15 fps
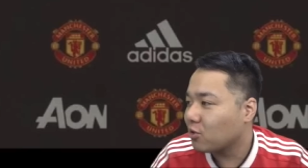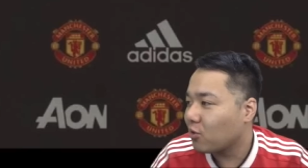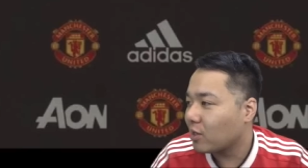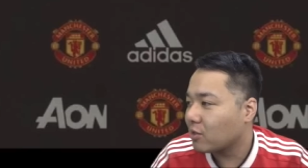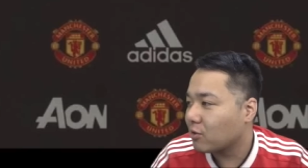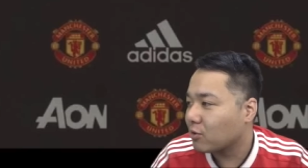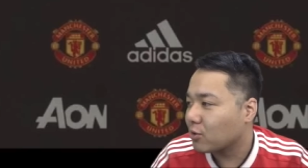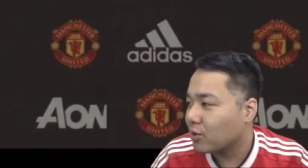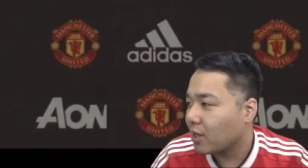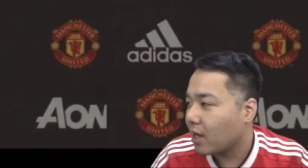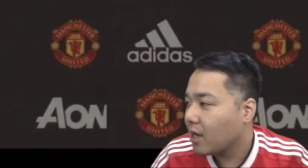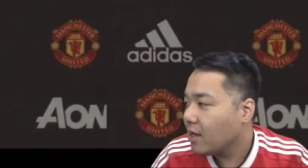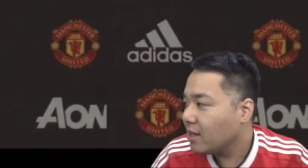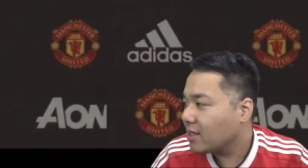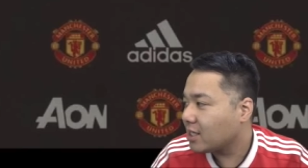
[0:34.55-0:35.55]
動画ということで。
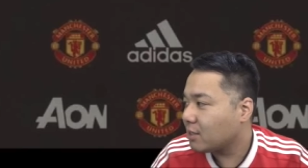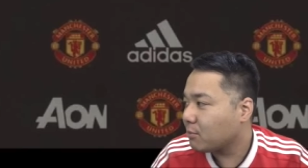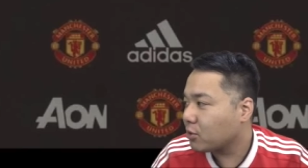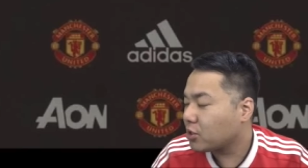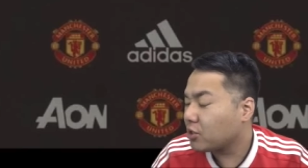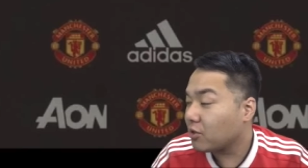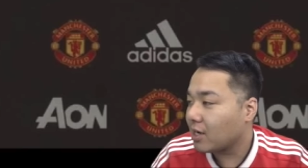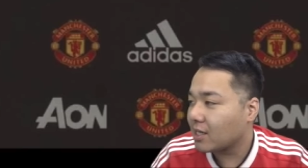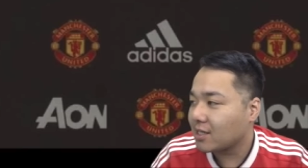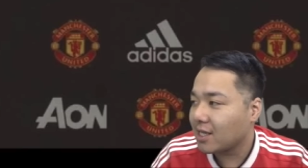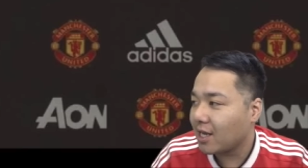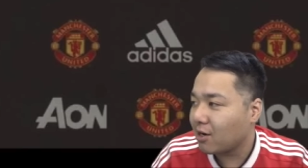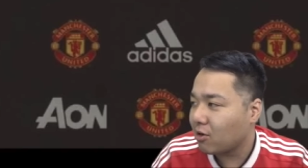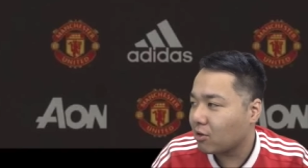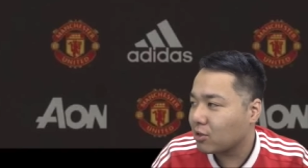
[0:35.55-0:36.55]
気持ちよかった
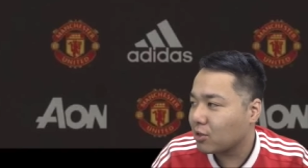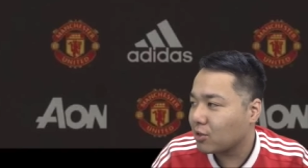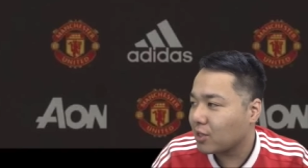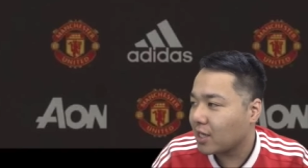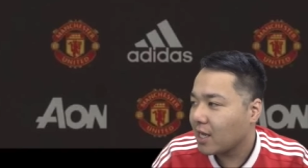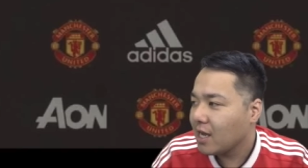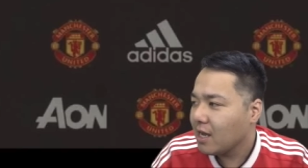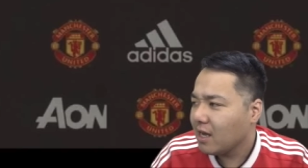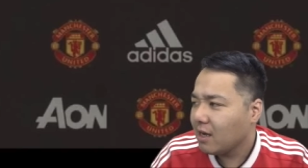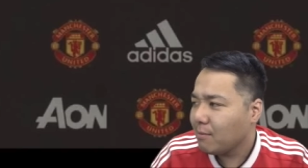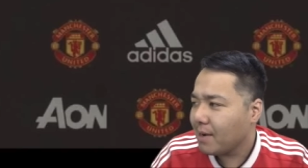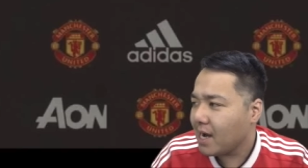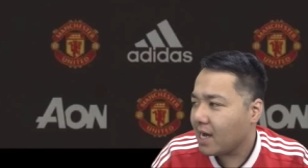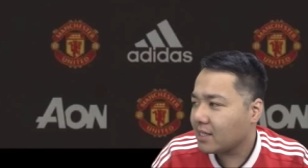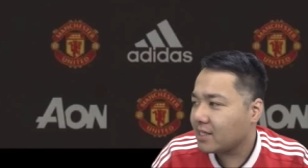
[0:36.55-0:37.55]
やろということで。
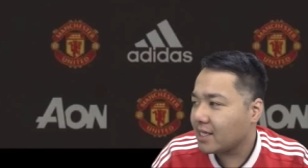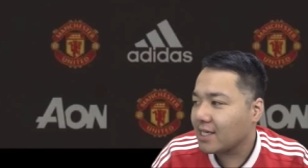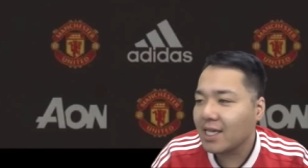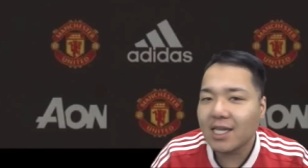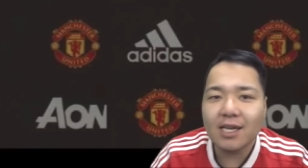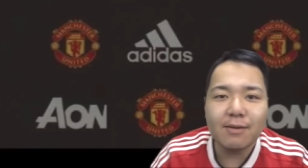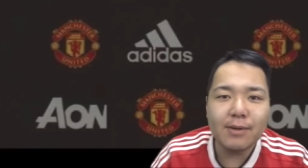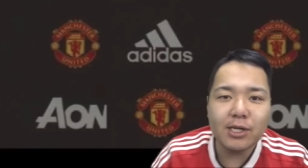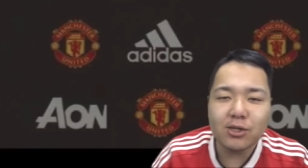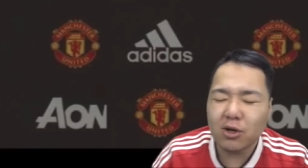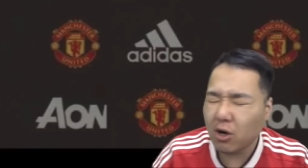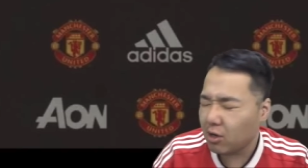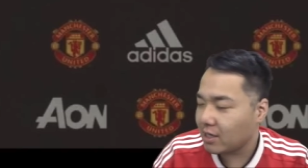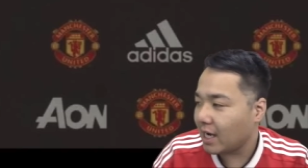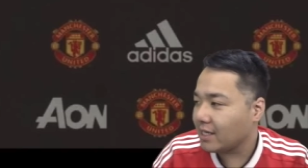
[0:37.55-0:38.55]
まあ、全体的に見る
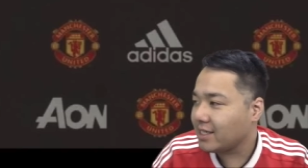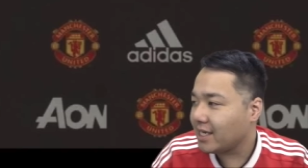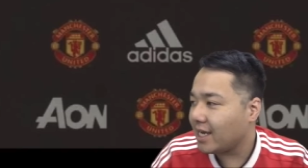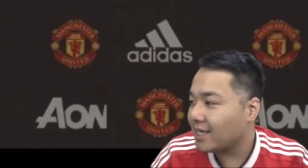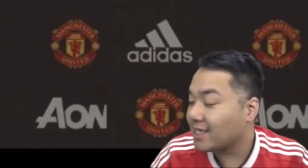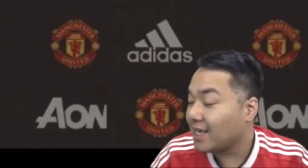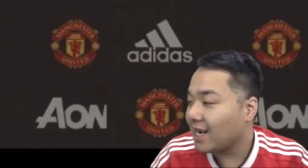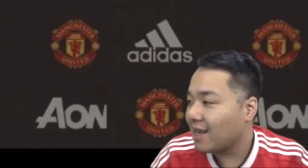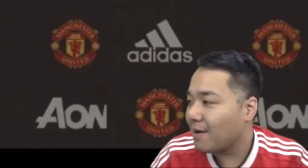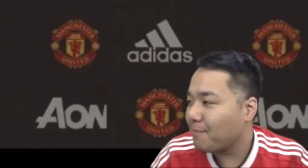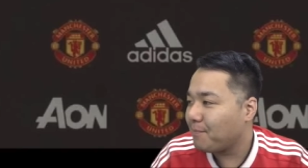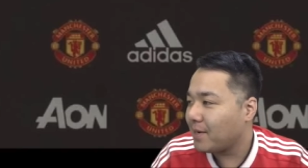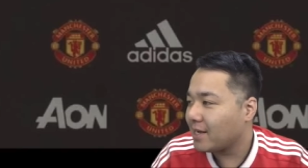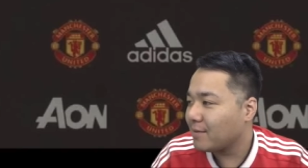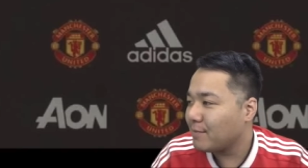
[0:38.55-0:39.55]
と、ガチャやったらやっ
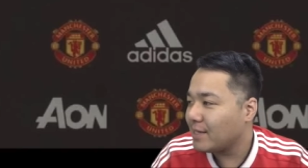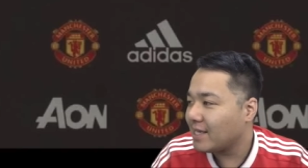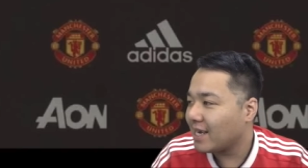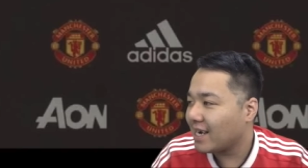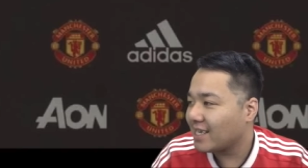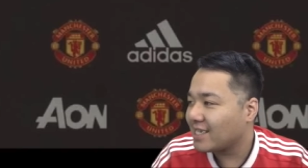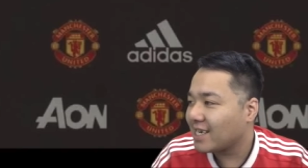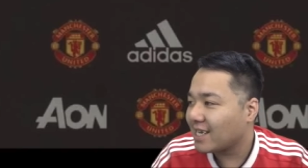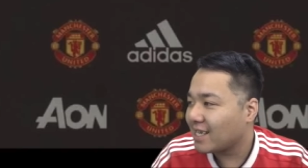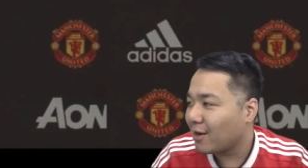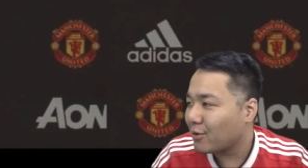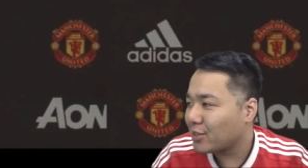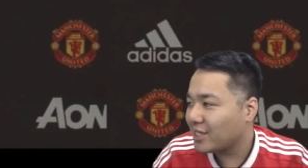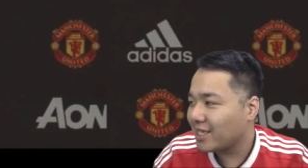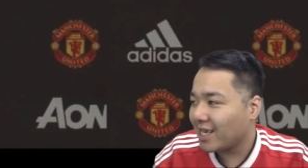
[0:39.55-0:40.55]
ぱりみんなガチャが
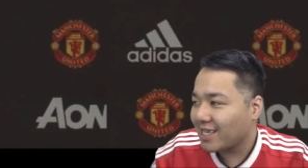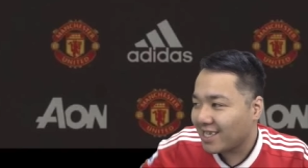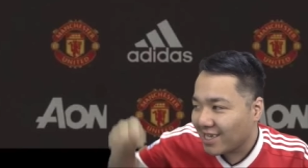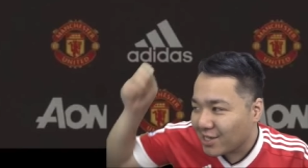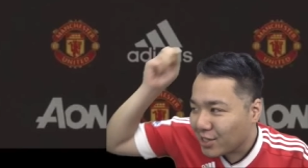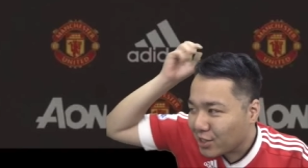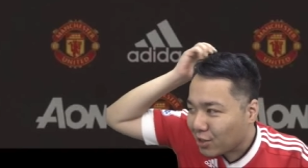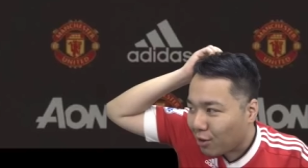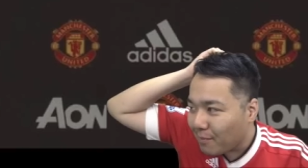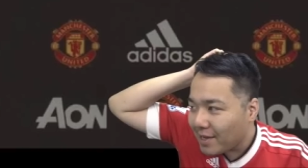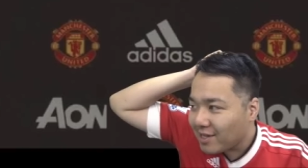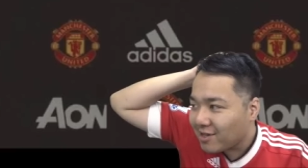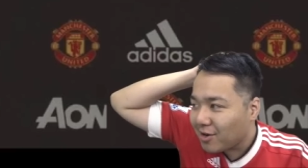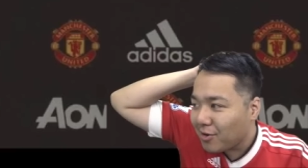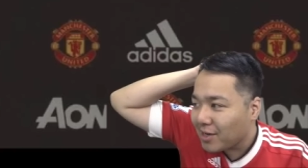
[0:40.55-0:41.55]
楽しいなっていう
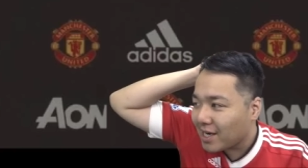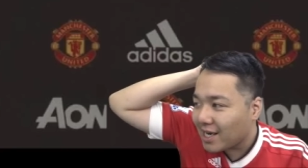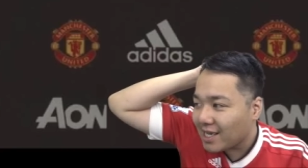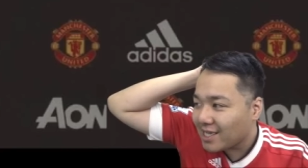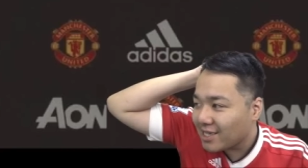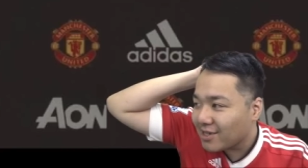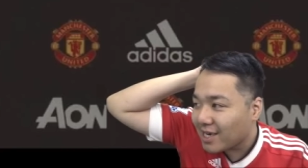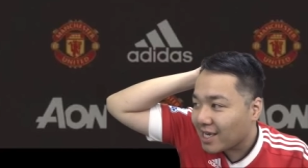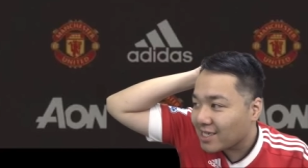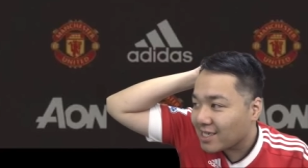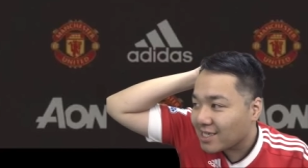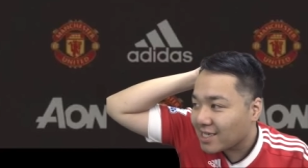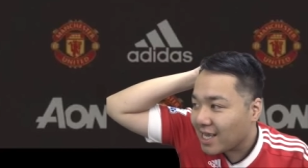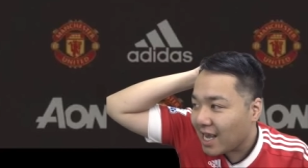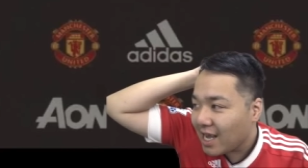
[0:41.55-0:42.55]
コメントが多いかなっていう感じで
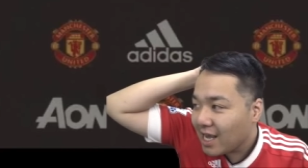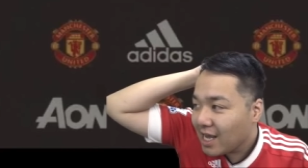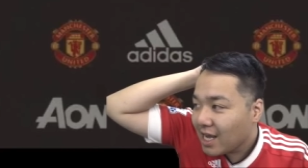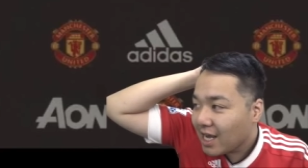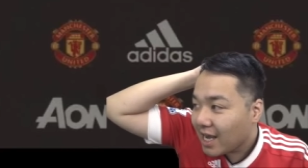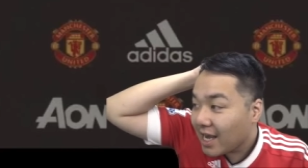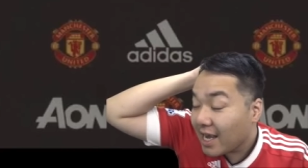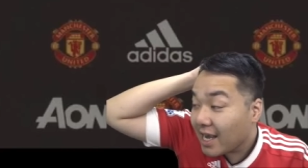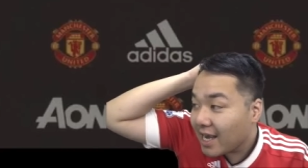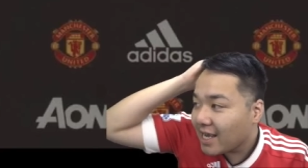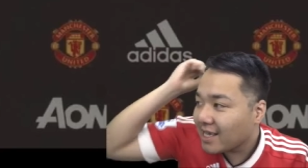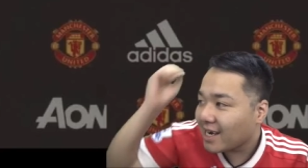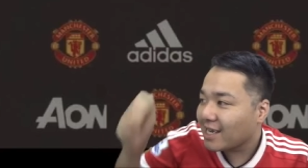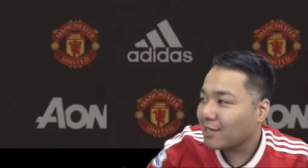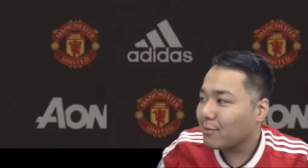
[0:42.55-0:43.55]
すね。えー、
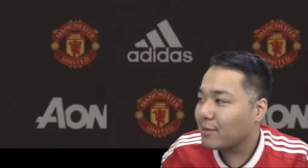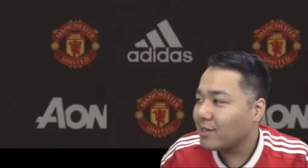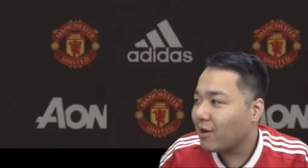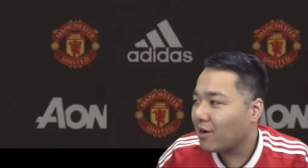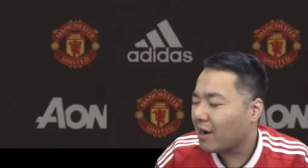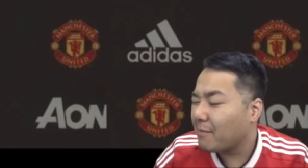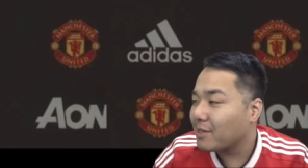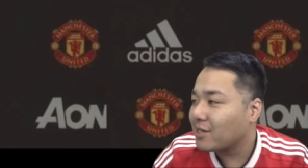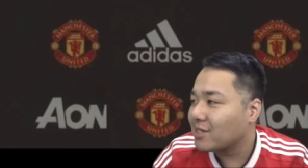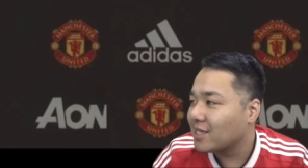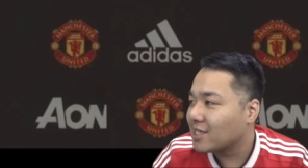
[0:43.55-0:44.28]
中富の鎌取